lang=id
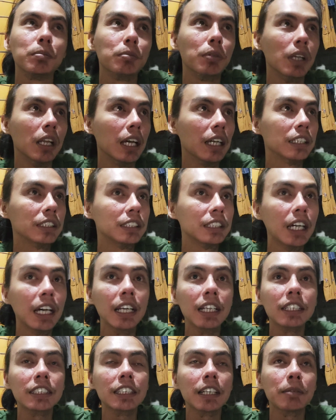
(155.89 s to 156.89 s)

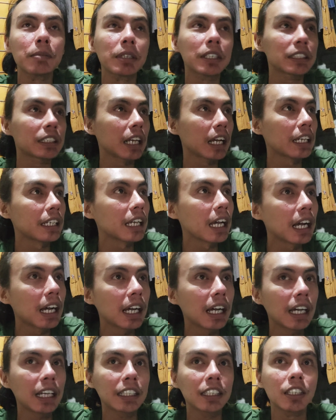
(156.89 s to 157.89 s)
belajar sama
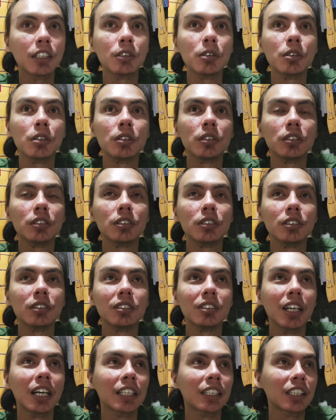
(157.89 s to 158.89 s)
saya atau
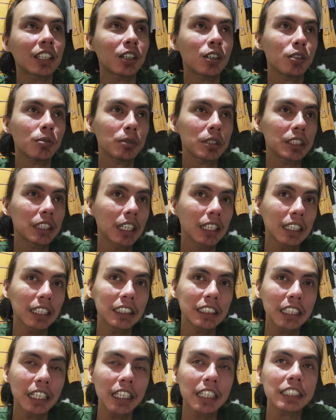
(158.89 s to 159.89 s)
atau misalkan
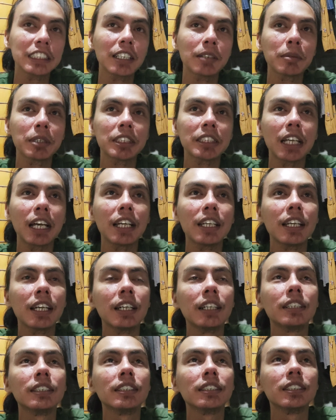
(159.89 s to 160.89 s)
sharing sama
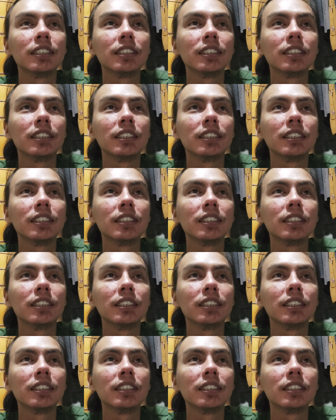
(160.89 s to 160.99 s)
saya